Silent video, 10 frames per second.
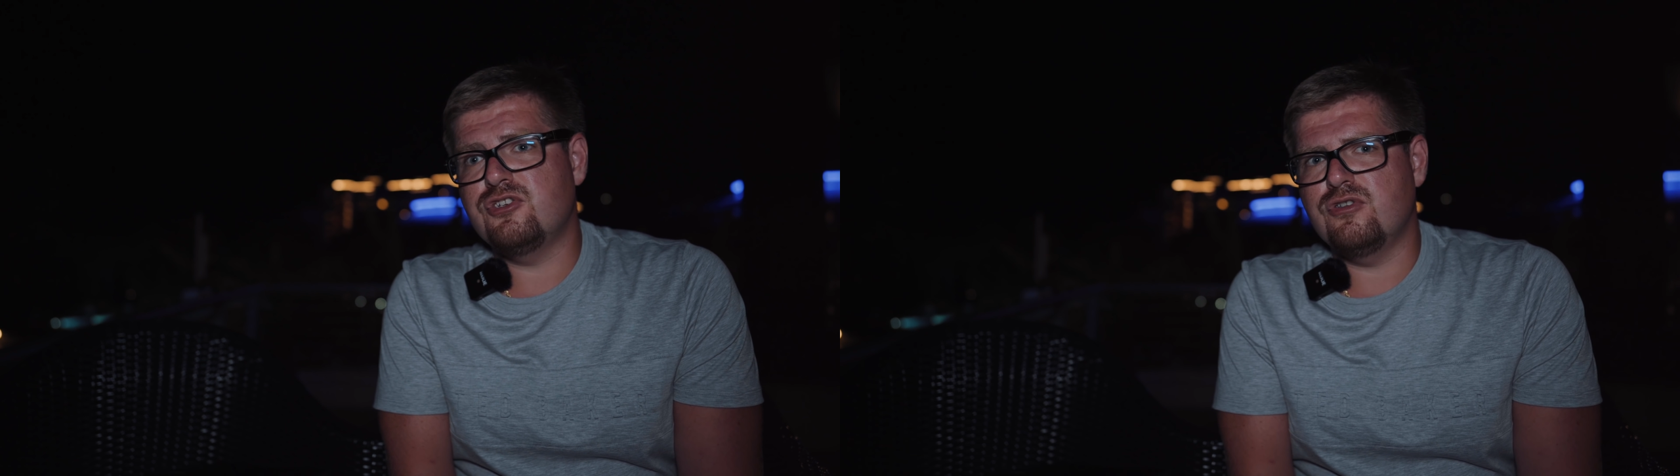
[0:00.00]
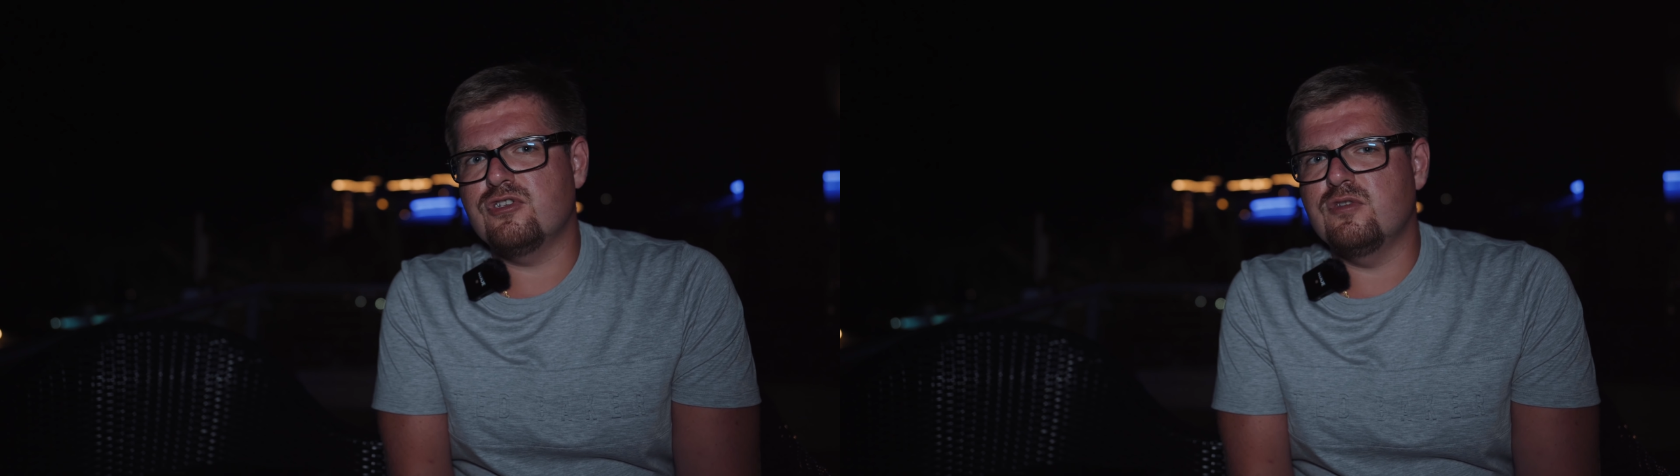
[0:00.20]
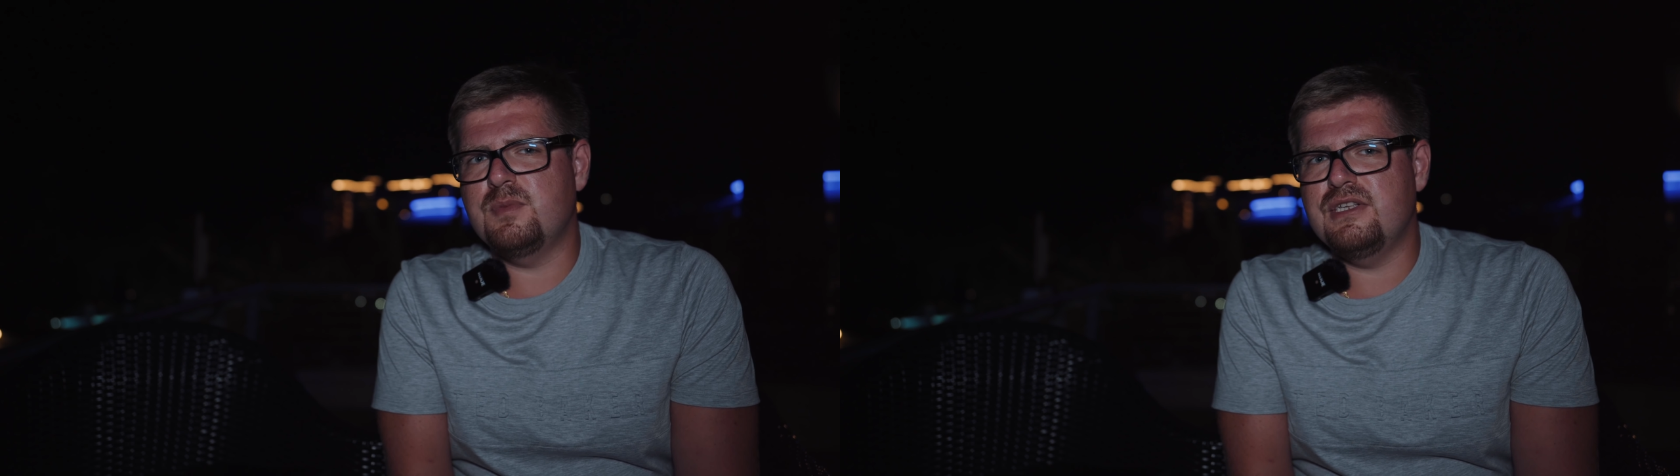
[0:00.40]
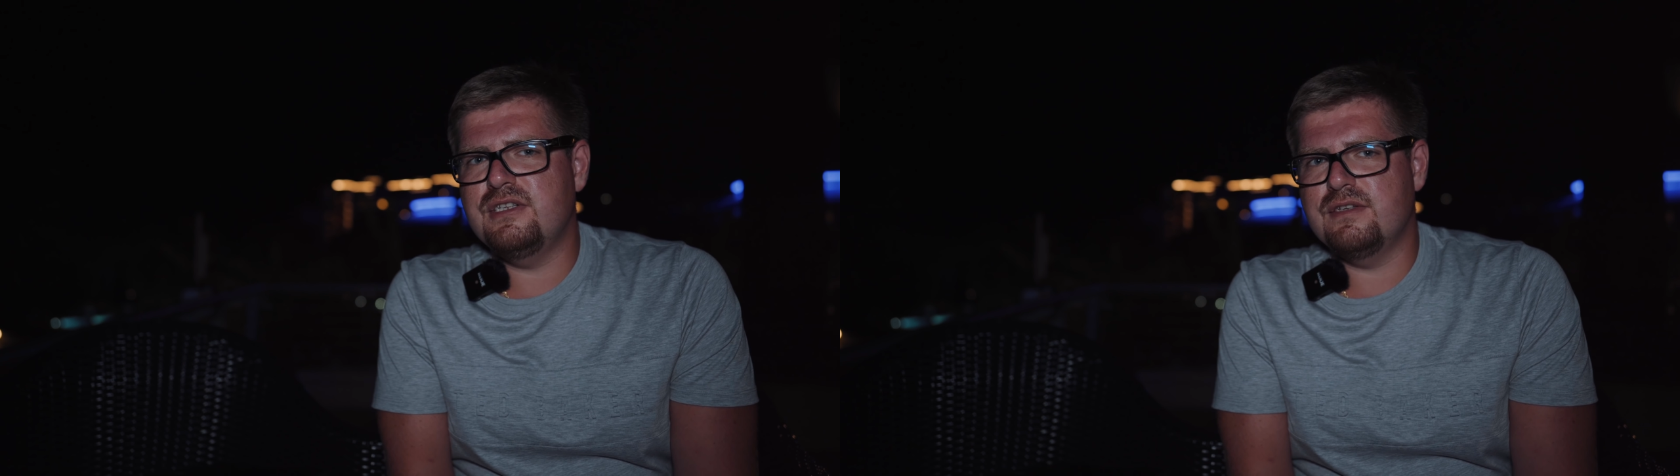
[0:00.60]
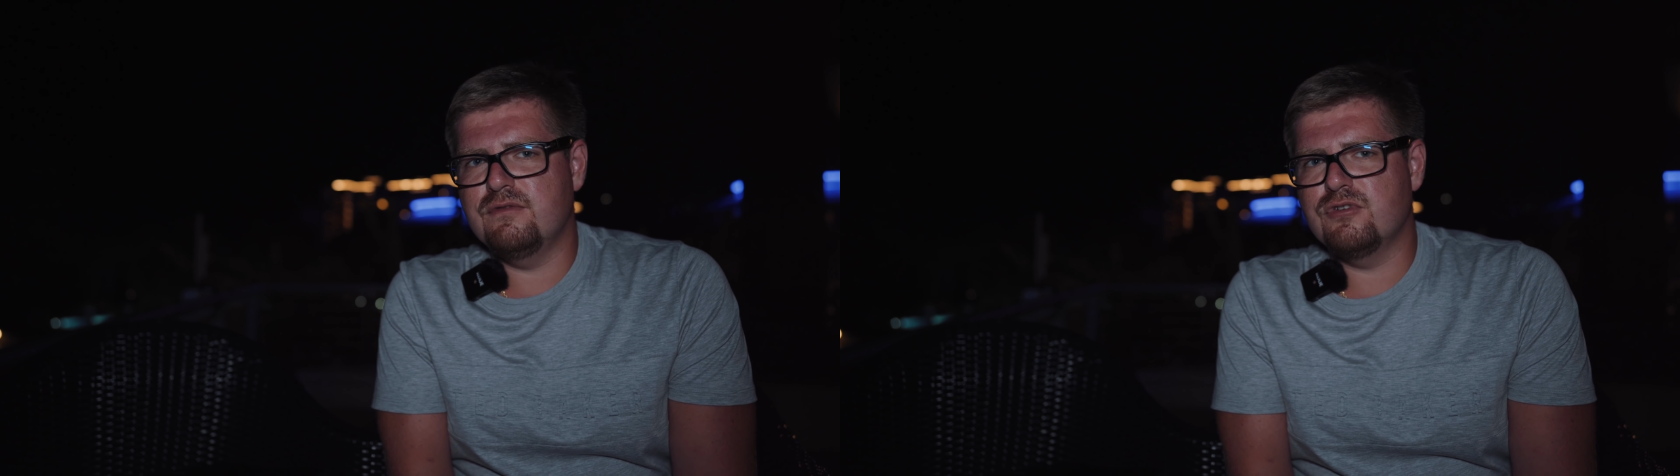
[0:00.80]

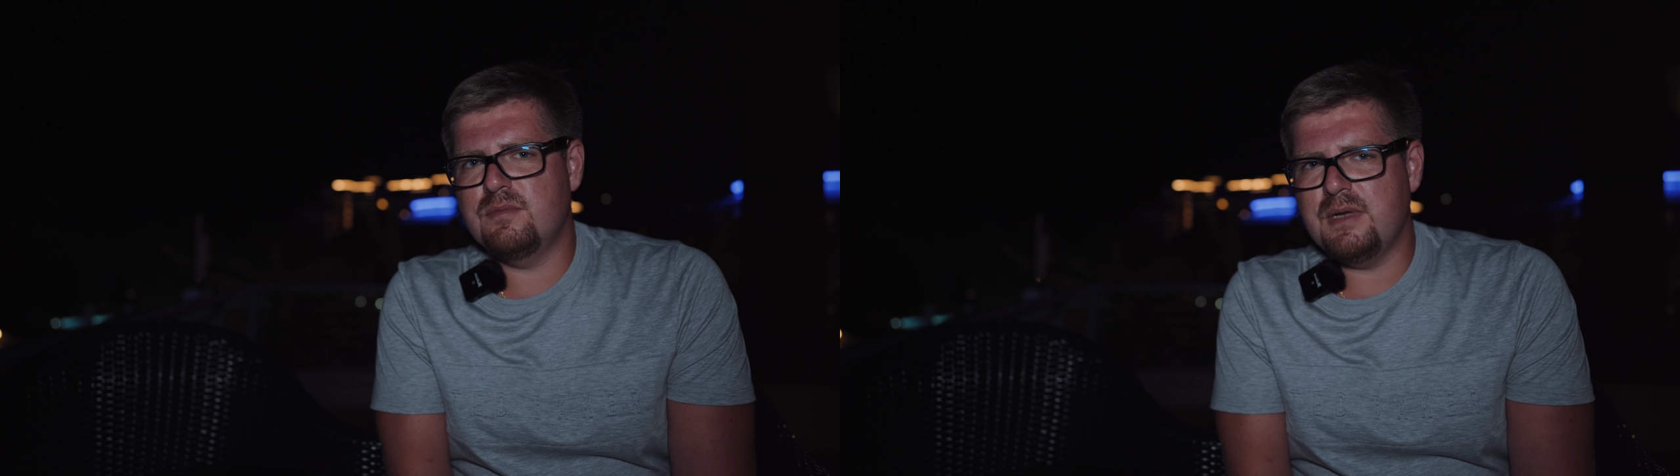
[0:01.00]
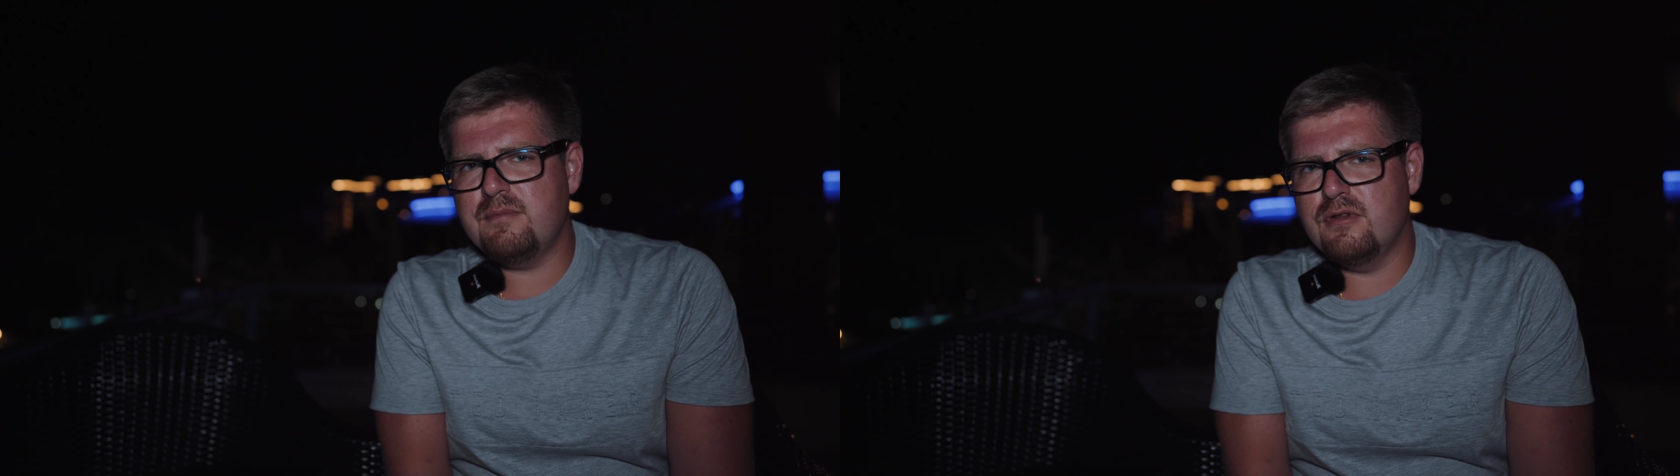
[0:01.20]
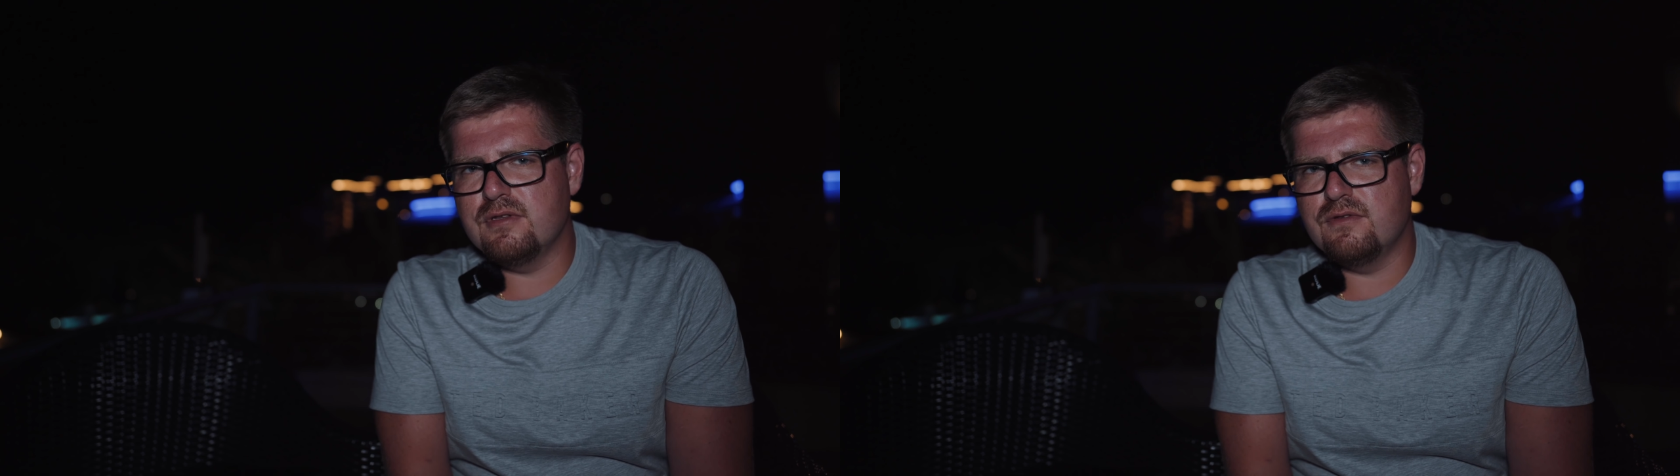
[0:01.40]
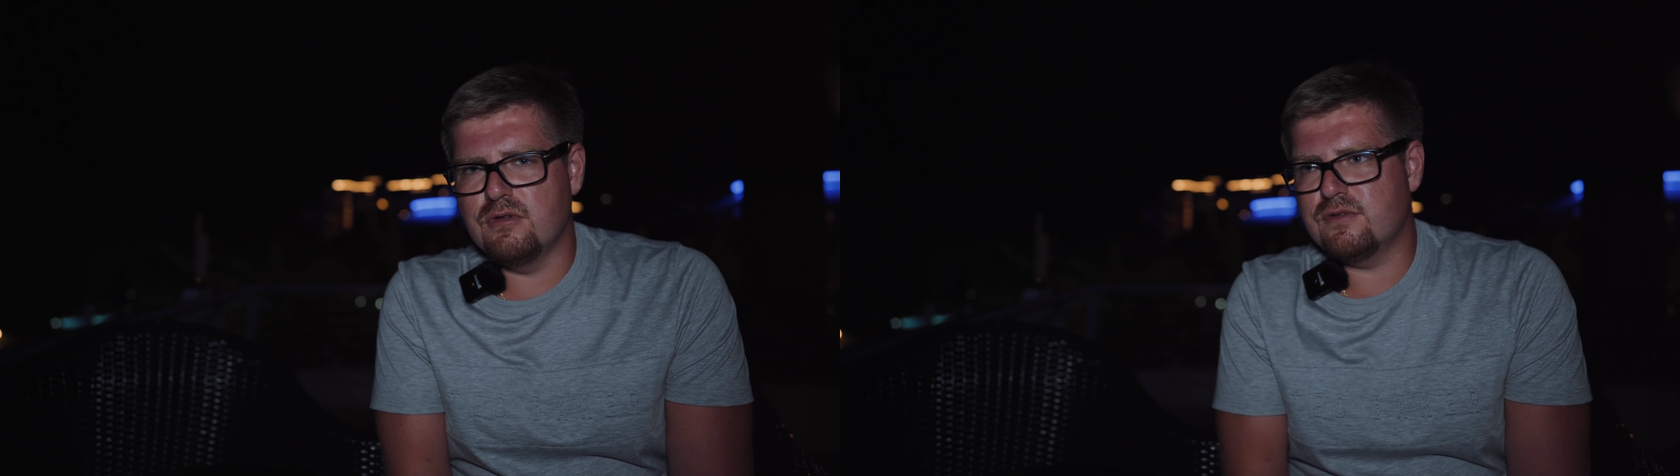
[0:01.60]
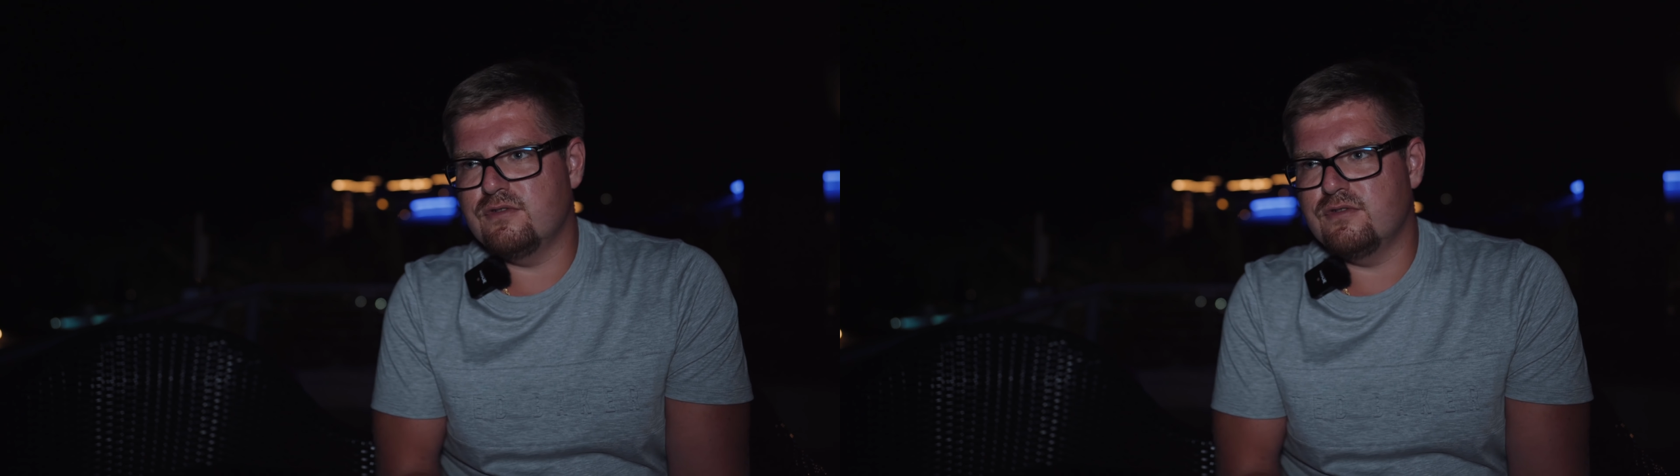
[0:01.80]
450 вложат 5 миллионов долларов,